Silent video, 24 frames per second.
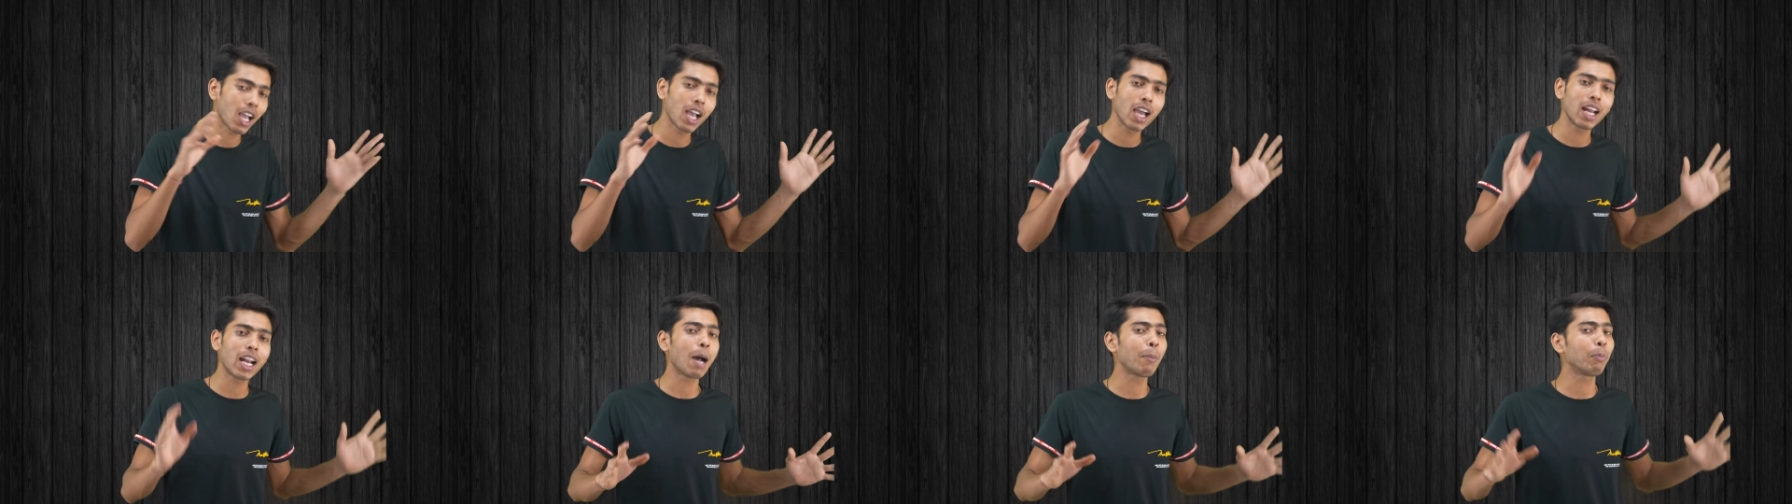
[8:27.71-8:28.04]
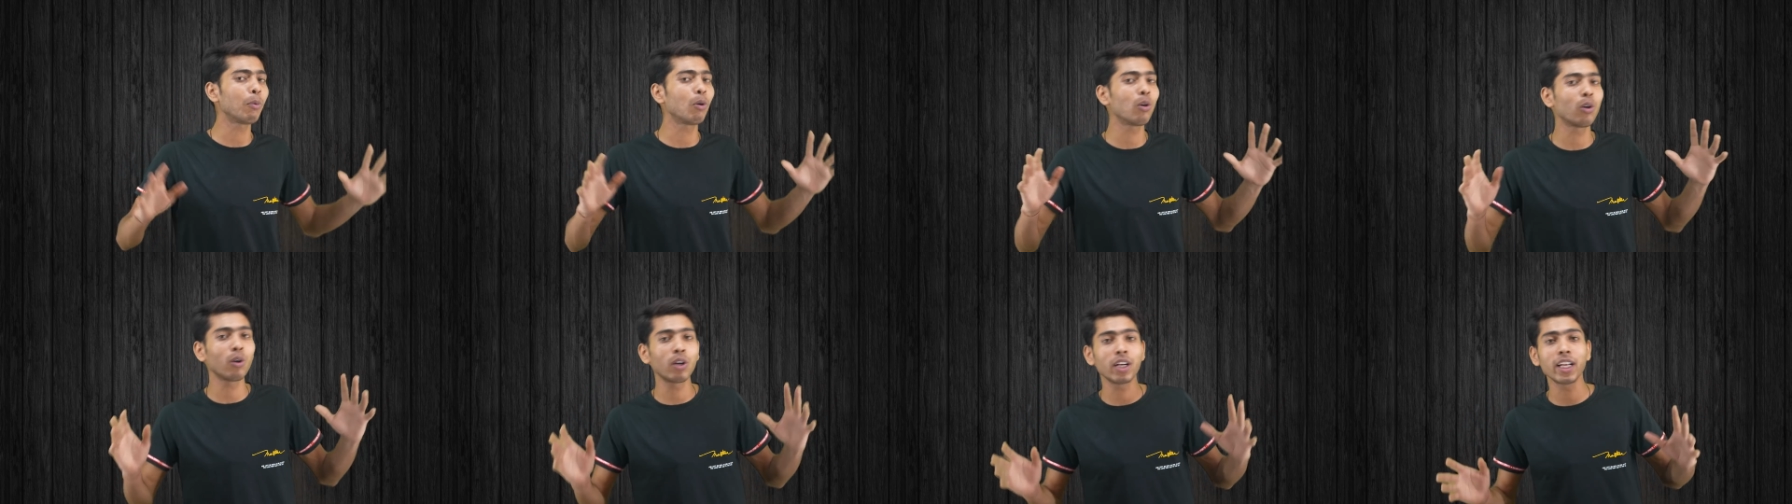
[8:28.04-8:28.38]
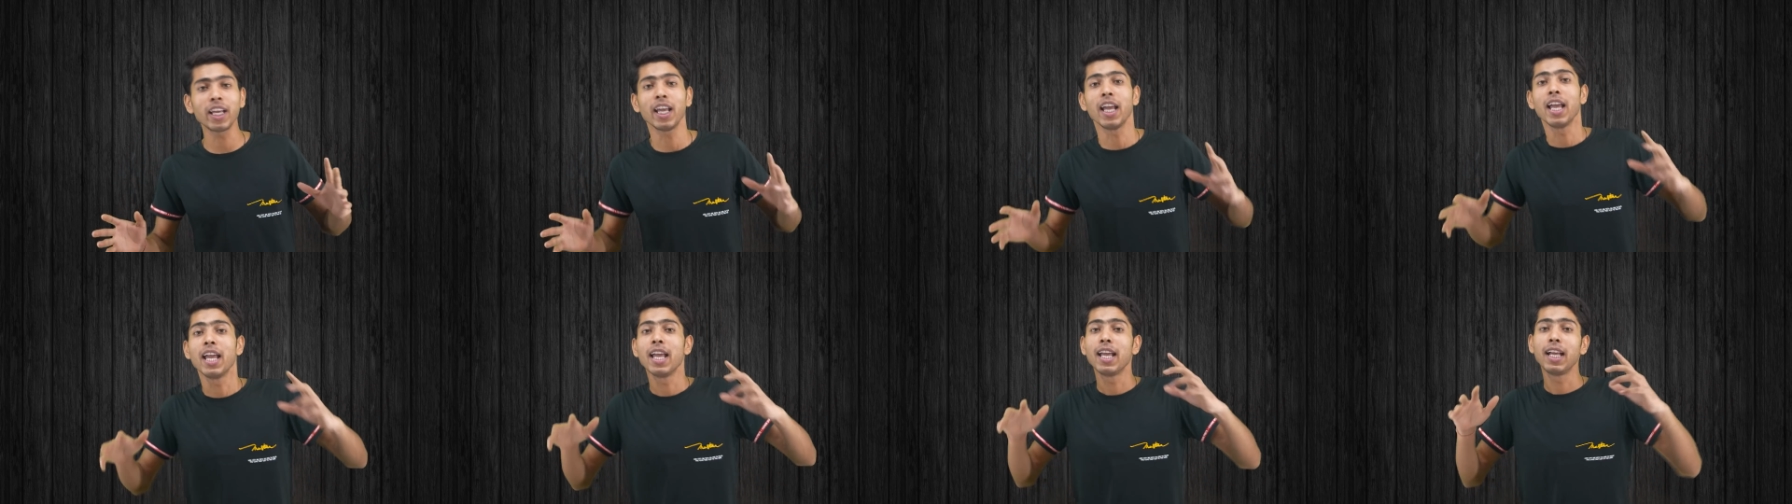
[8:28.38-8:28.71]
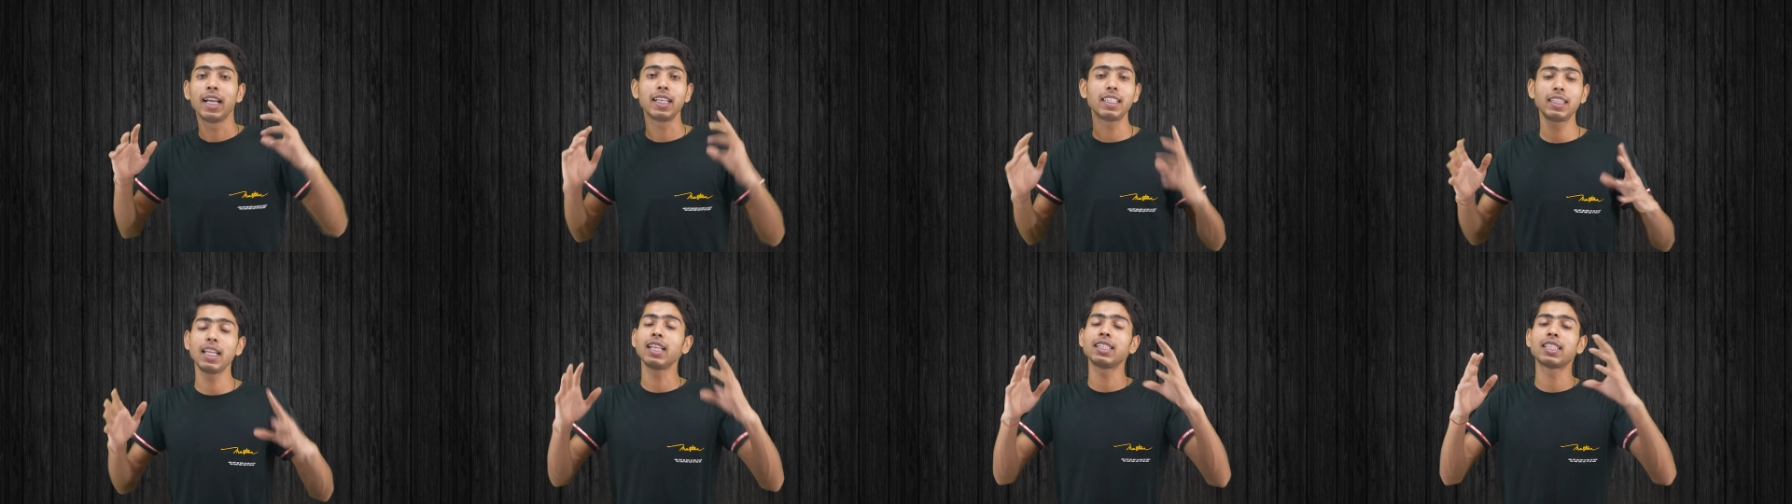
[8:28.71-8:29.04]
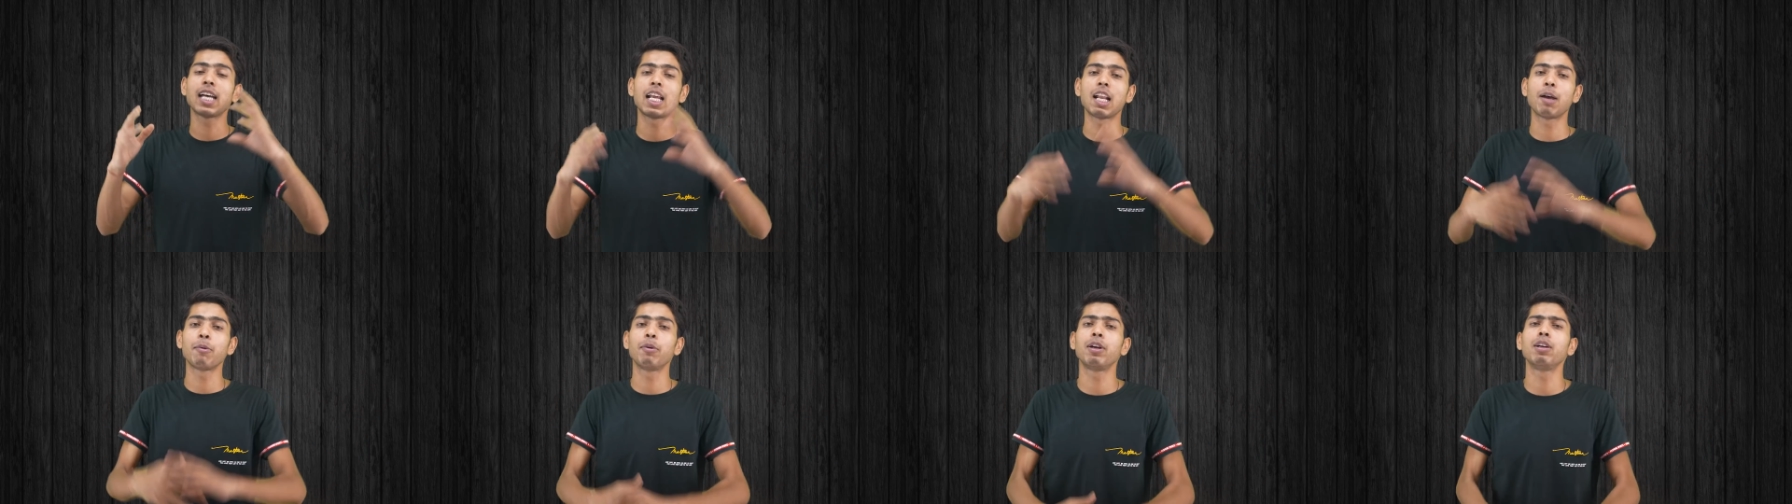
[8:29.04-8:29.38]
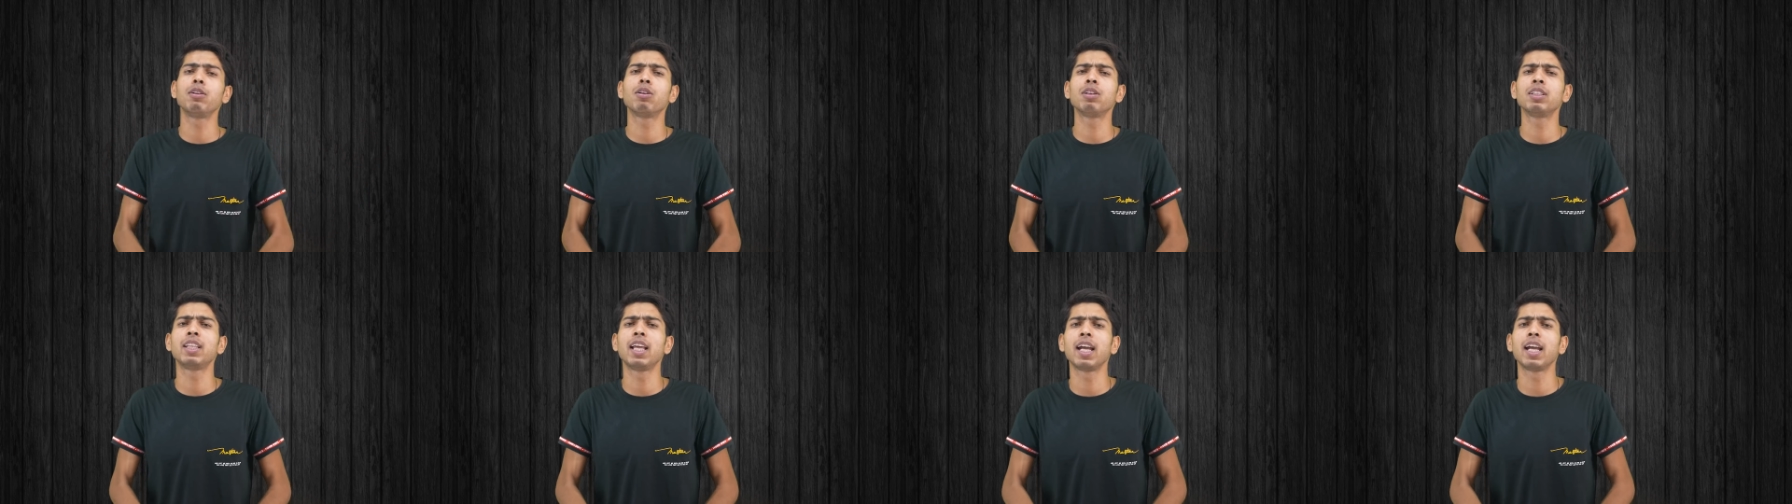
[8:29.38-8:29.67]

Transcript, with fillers: और आप लोगों ने इतना सारा वीडियो